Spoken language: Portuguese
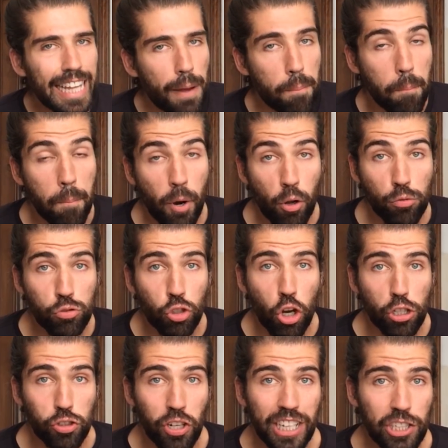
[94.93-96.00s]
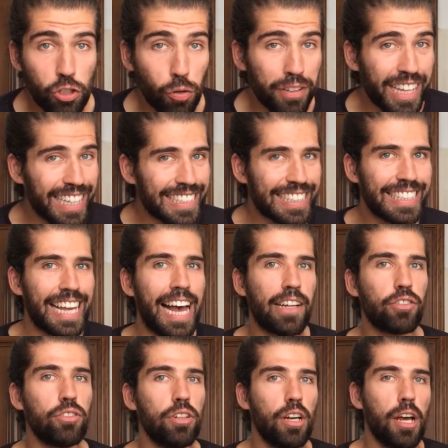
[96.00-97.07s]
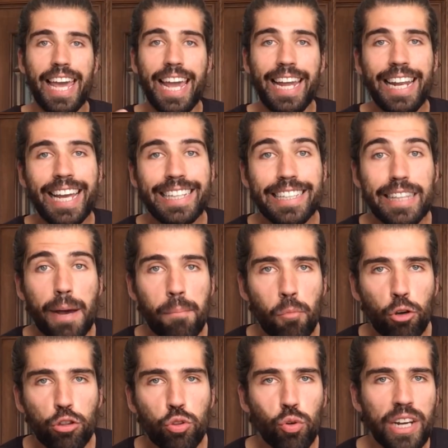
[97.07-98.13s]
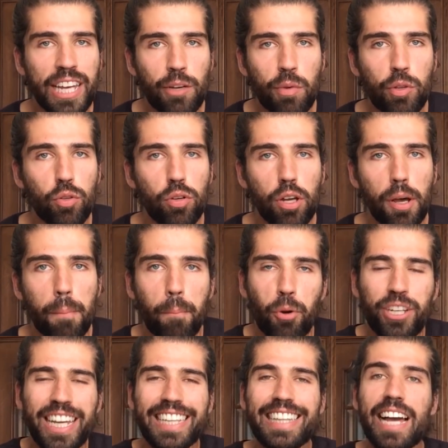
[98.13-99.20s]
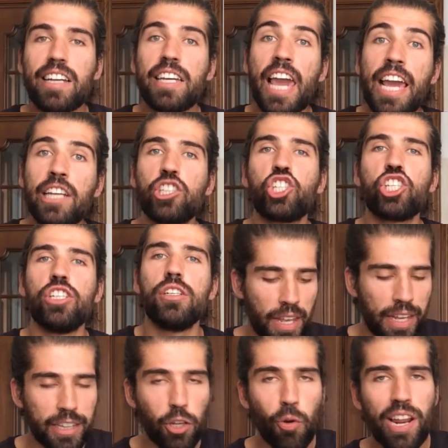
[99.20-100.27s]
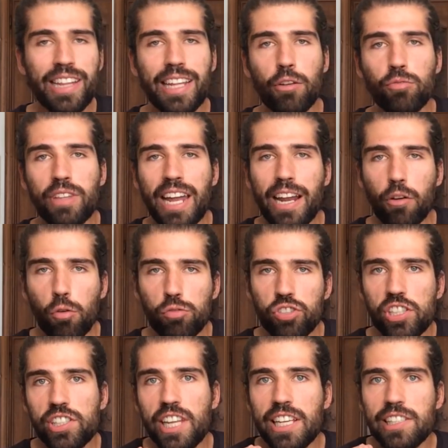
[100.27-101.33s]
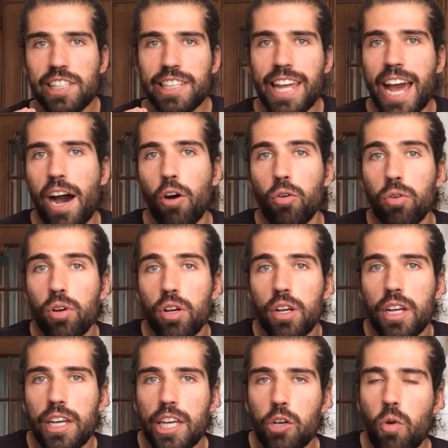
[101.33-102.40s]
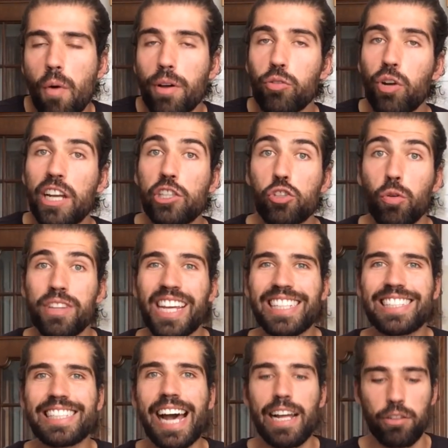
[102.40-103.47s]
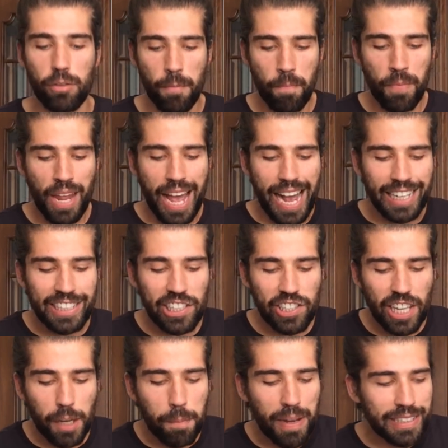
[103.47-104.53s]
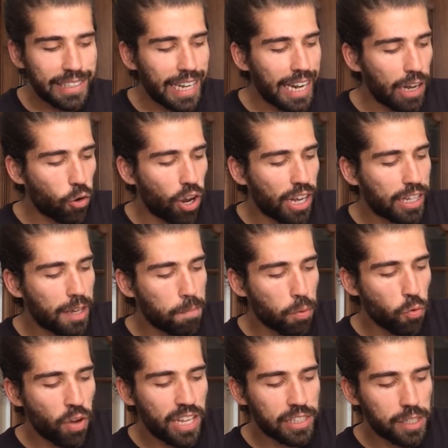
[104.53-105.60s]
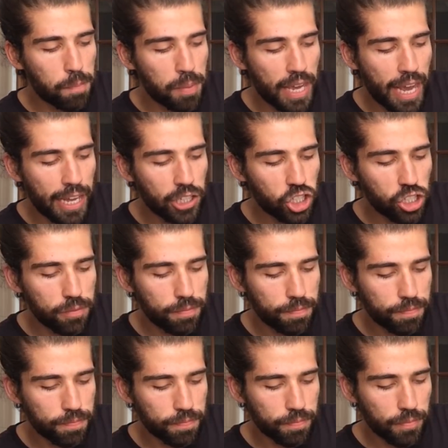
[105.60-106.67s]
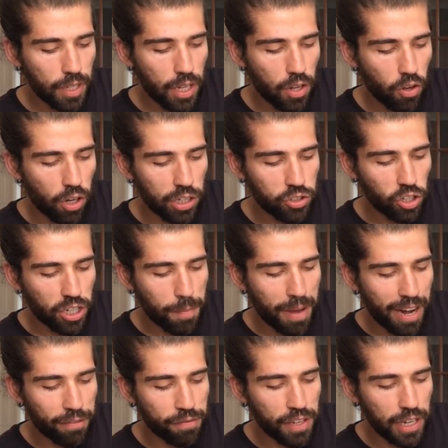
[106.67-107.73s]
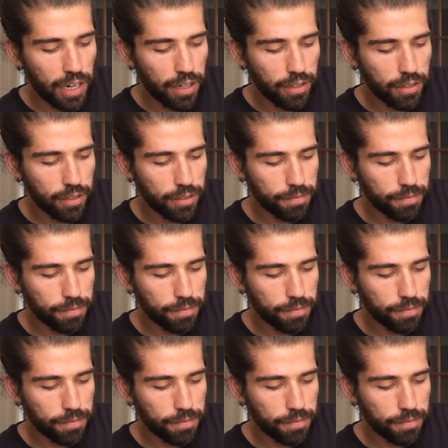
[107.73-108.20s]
está pronto o nosso leite condensado. Ele ainda está muito líquido porque está quente, então ainda não está na consistência ideal, igual a do leite condensado. A gente tem que passar ele agora aqui para um recipiente. Olha só que maravilha!